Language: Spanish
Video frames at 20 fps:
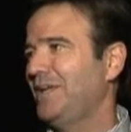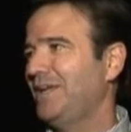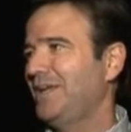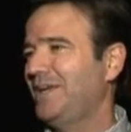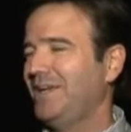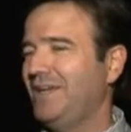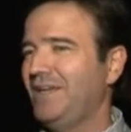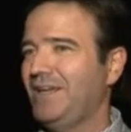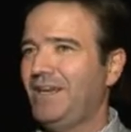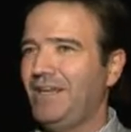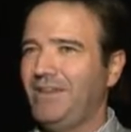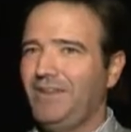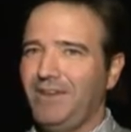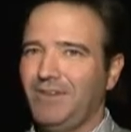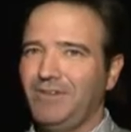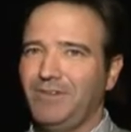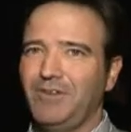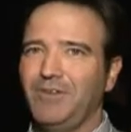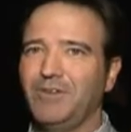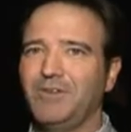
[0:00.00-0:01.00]
a la
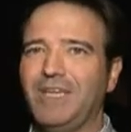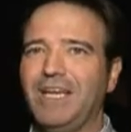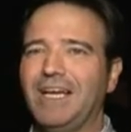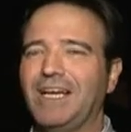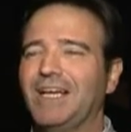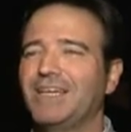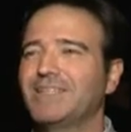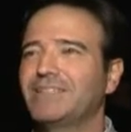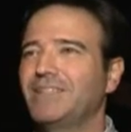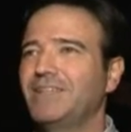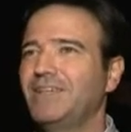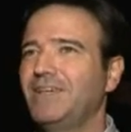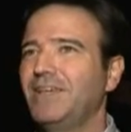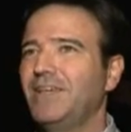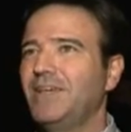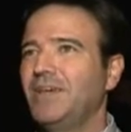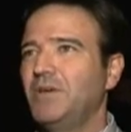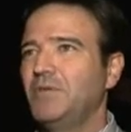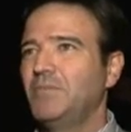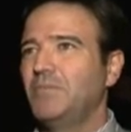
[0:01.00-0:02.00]
dirección de la casa,
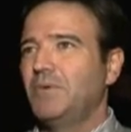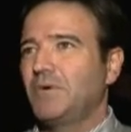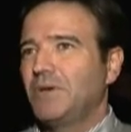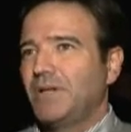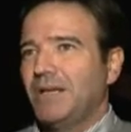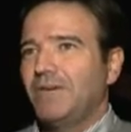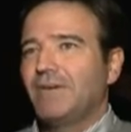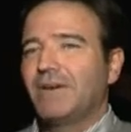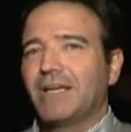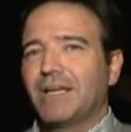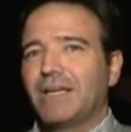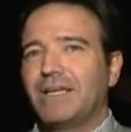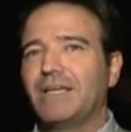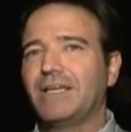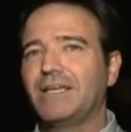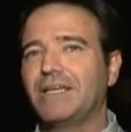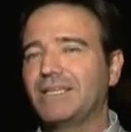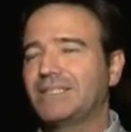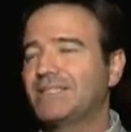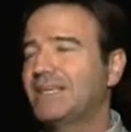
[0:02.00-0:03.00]
porque la verdad
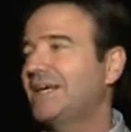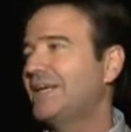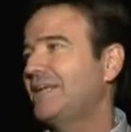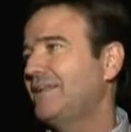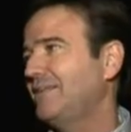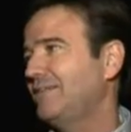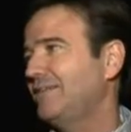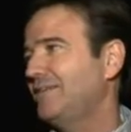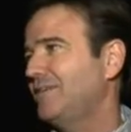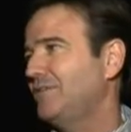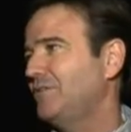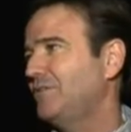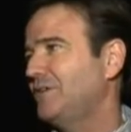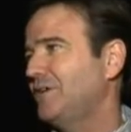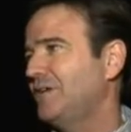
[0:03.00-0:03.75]
es que, se agradece ¿no?